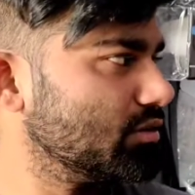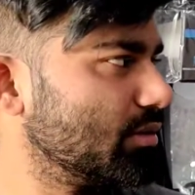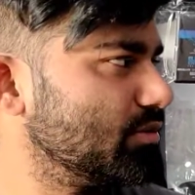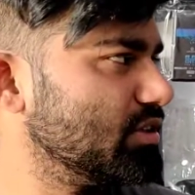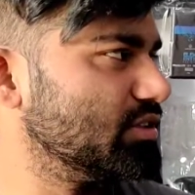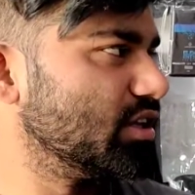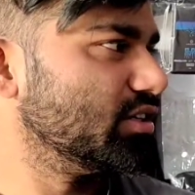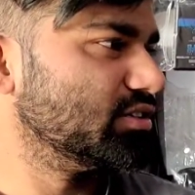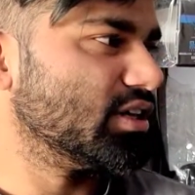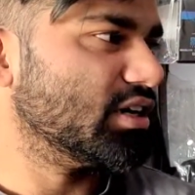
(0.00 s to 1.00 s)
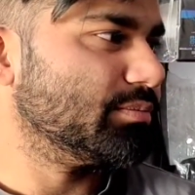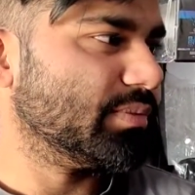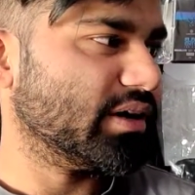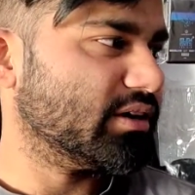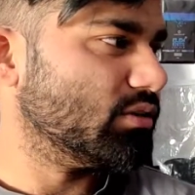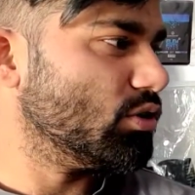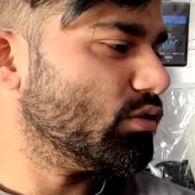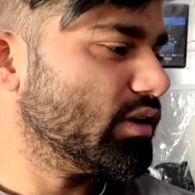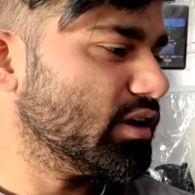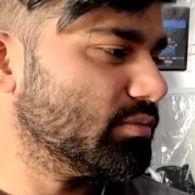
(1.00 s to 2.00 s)
सब टी शर्ट शर्ट पैंट
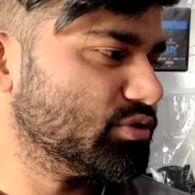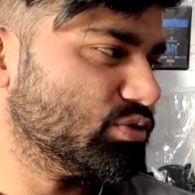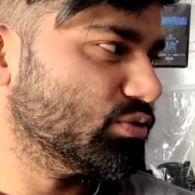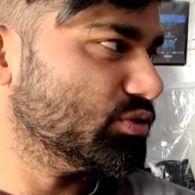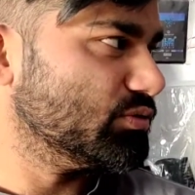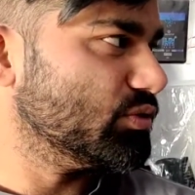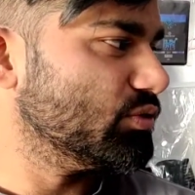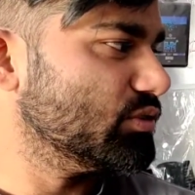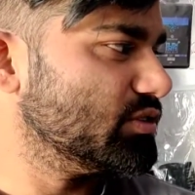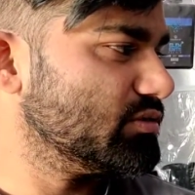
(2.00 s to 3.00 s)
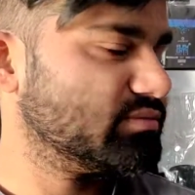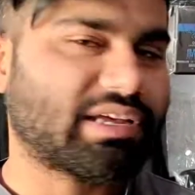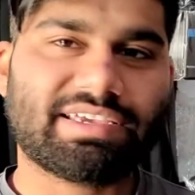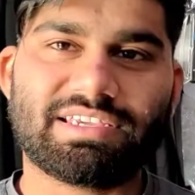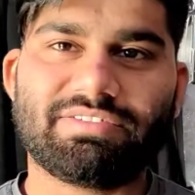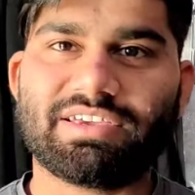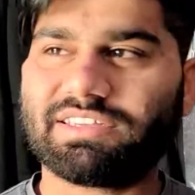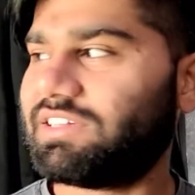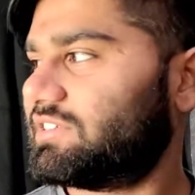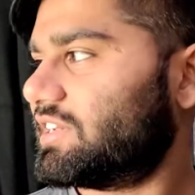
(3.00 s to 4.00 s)
लोवर शूज वूज नाइकी
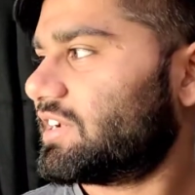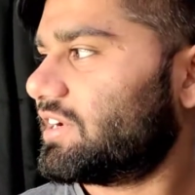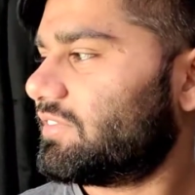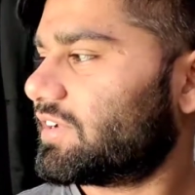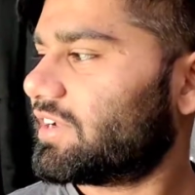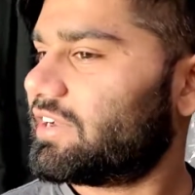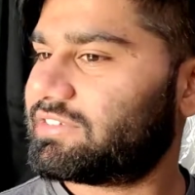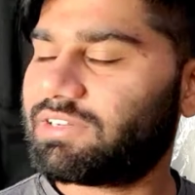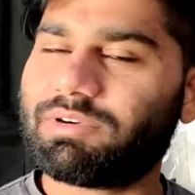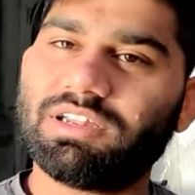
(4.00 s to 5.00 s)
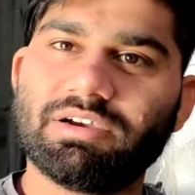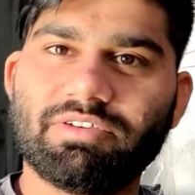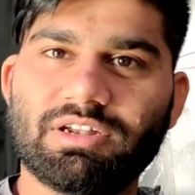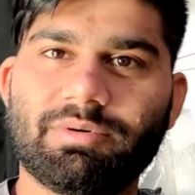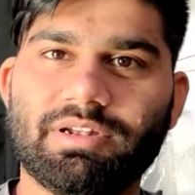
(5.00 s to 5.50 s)
वाइकी जैकेट वैकेट सब अवेलेबल सब